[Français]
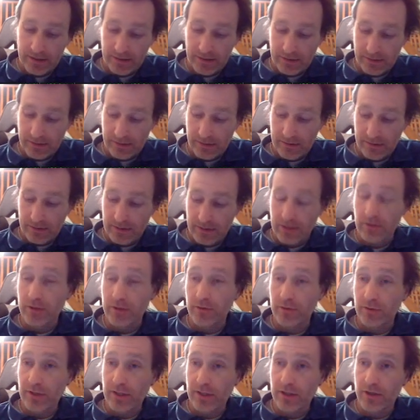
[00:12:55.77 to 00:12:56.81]
Euh, alors elle
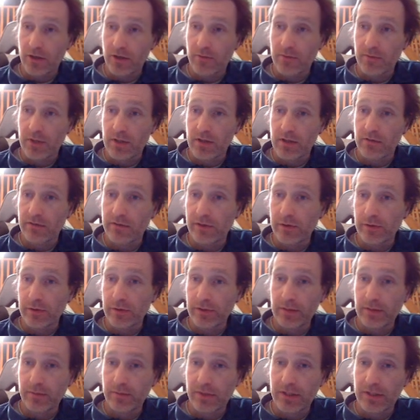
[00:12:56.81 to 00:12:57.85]
donnera quand même des dividendes,
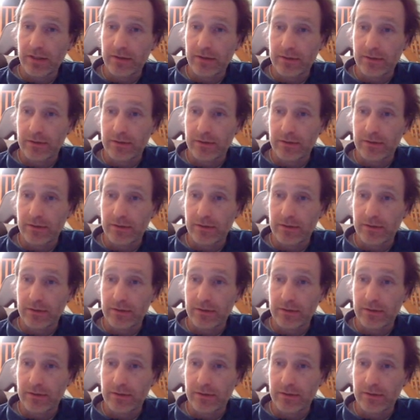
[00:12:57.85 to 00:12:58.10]
hein, mais